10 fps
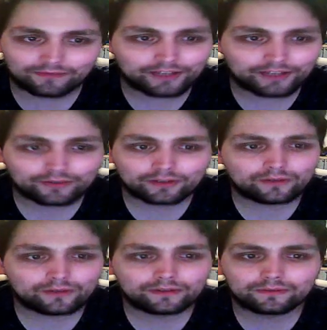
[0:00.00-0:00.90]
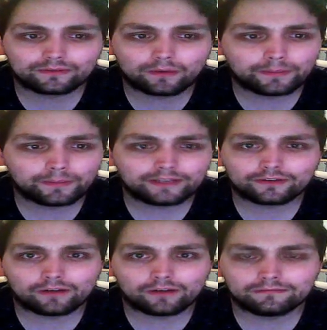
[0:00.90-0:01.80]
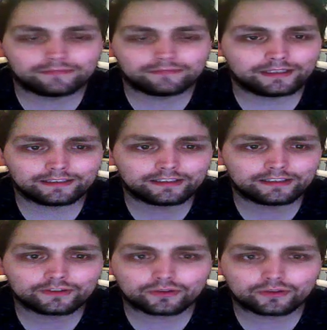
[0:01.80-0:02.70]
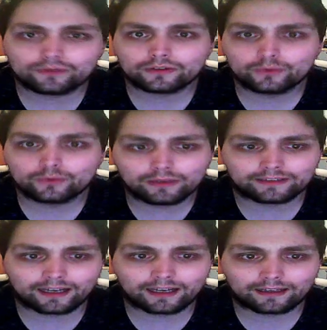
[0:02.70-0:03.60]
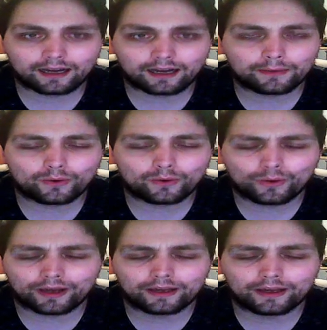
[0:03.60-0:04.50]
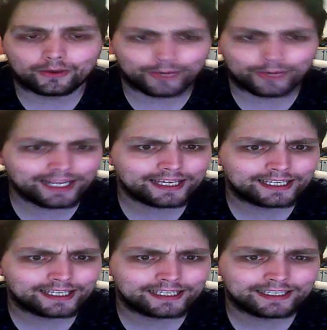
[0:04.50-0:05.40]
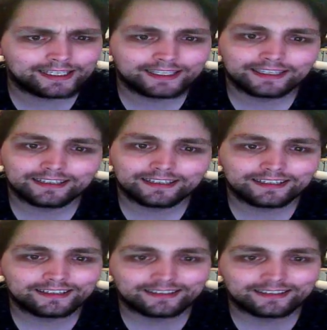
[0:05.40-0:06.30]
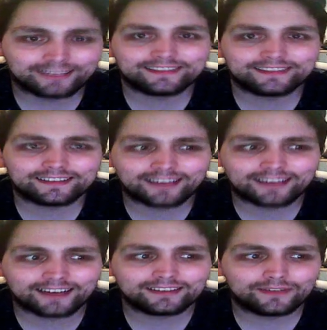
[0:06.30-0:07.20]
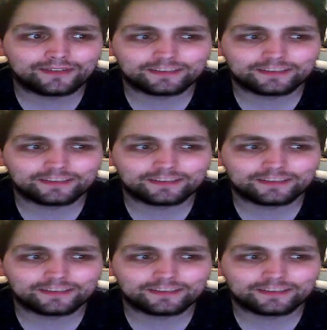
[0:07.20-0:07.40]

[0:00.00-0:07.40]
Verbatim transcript: Wenn es Crossover zu One Piece kommen, ist es schon eine coole Sache, aber oder? Really? Das ist das Krasse,